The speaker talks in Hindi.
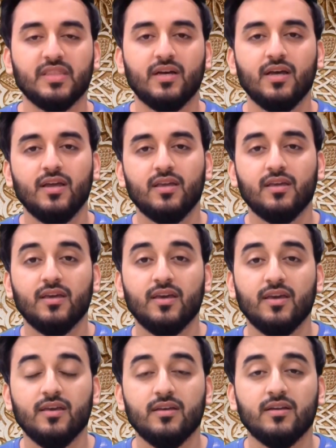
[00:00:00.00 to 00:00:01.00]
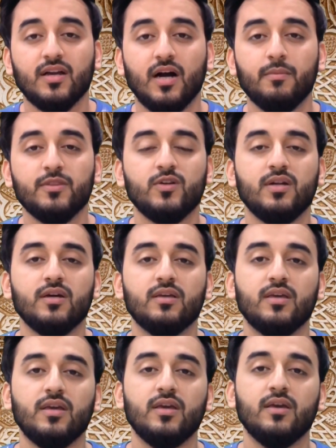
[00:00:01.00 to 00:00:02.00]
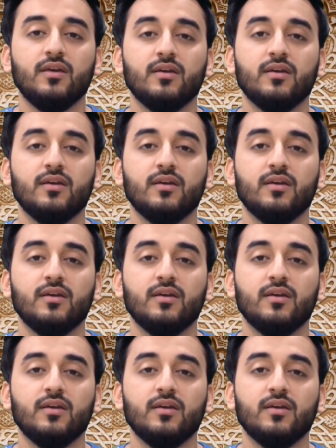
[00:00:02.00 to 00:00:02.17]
पता है कि काबतुल्ला की